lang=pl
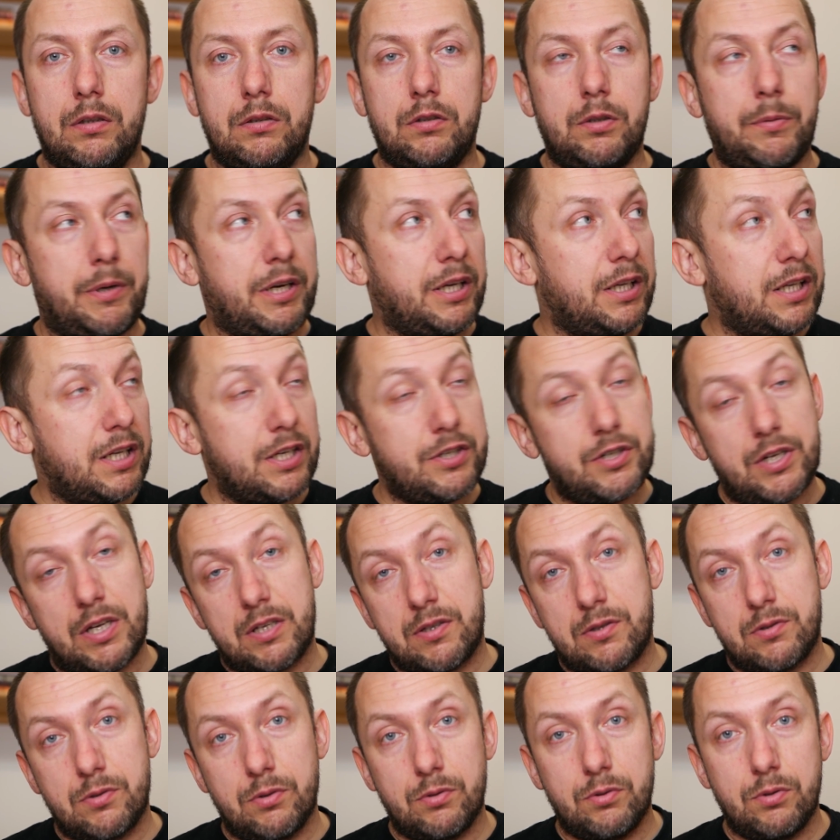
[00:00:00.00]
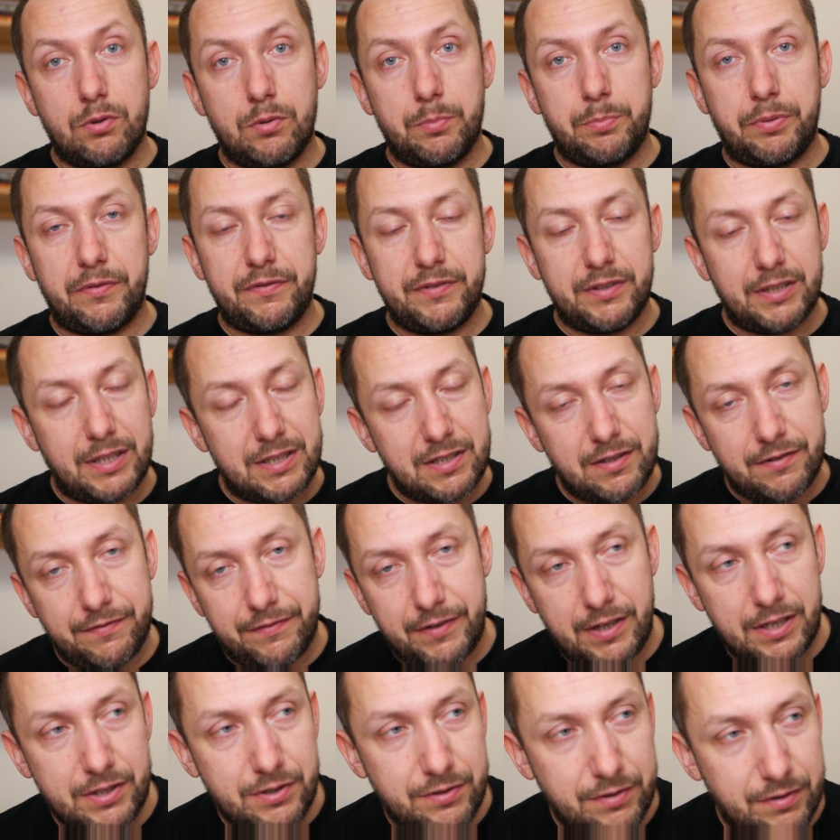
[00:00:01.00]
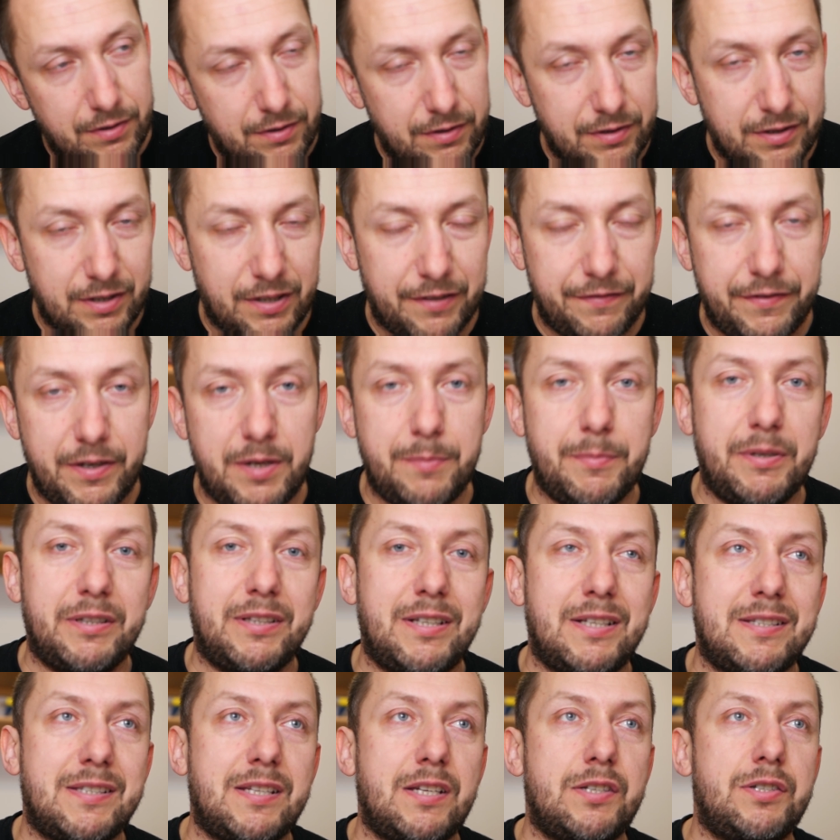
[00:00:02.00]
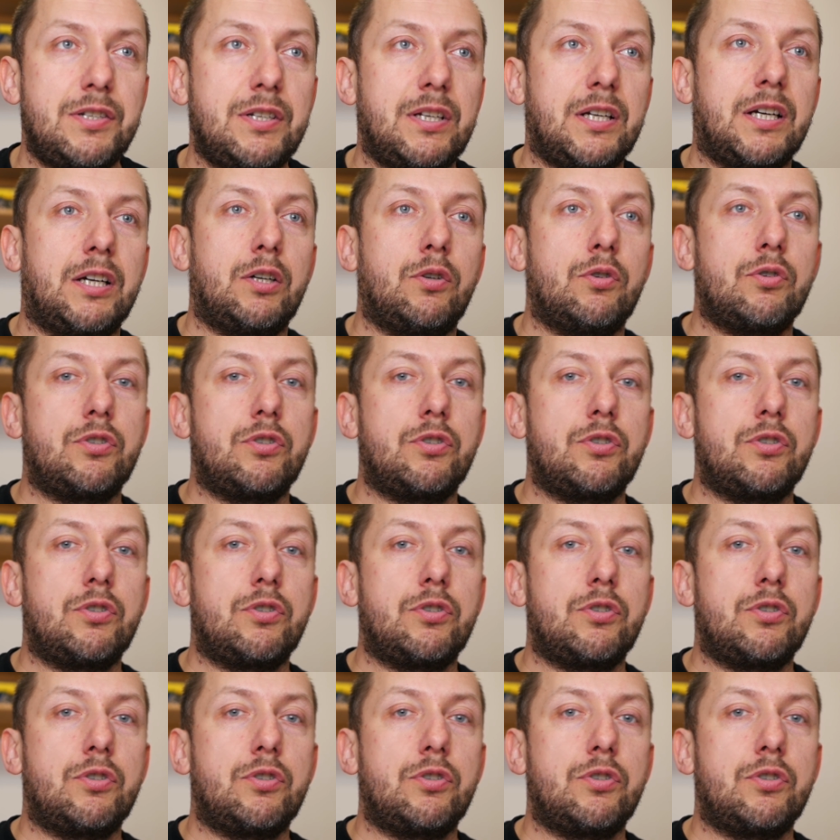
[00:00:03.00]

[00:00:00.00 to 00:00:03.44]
Dobra, ile czasu powinna trwać e, ta fermentacja cicha?